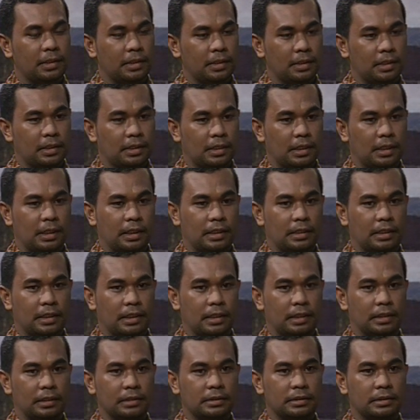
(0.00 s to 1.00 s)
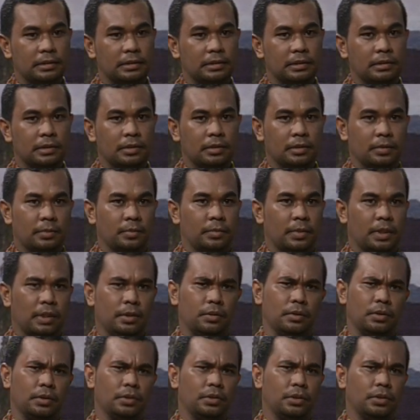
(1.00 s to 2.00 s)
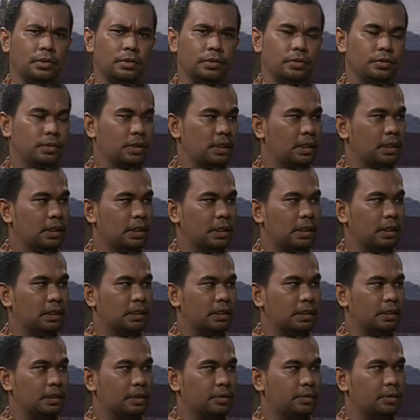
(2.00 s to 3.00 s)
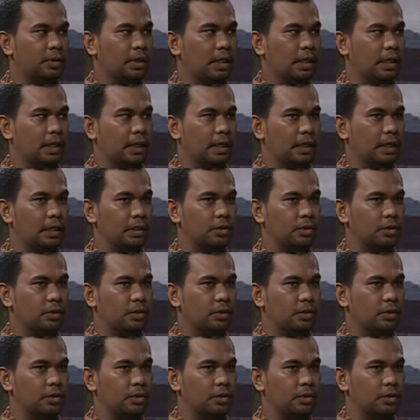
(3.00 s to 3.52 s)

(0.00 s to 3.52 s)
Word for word: kita datang pada waktu itu juga kita datang ke wilayah